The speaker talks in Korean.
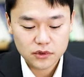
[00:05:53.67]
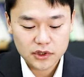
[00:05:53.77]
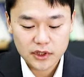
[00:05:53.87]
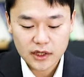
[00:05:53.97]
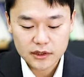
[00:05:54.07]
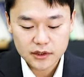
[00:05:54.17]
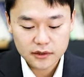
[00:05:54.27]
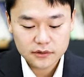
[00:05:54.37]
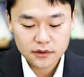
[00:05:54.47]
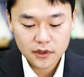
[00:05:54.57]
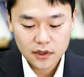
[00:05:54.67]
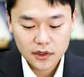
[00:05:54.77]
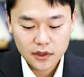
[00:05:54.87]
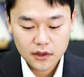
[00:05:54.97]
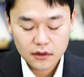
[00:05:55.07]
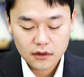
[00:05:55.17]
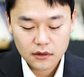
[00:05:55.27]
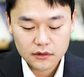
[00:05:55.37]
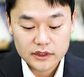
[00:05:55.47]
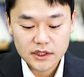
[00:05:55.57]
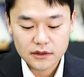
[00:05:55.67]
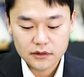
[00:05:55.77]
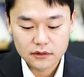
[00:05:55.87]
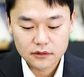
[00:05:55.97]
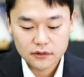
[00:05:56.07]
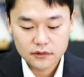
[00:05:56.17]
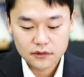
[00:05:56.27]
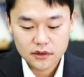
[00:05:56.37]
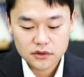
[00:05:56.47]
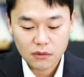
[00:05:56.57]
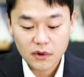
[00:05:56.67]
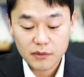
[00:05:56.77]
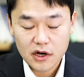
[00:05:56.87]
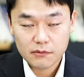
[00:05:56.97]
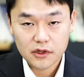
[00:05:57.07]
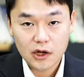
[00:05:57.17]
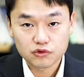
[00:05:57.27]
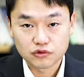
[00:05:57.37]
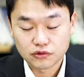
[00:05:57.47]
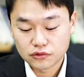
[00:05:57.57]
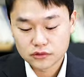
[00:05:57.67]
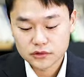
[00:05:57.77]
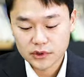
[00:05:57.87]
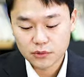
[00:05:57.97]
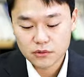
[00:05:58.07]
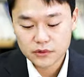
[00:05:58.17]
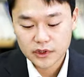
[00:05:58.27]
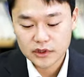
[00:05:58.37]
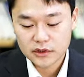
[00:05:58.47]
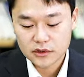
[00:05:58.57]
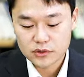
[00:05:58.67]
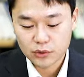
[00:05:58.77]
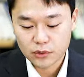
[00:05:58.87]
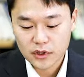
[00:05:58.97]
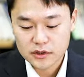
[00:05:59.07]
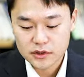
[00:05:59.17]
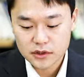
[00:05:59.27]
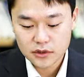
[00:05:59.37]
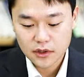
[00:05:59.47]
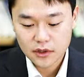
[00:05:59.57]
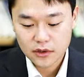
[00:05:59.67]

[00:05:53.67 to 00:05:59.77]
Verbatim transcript: 기간이 어 이제는 정말 빠르면 하루 그리고 이틀 정도까지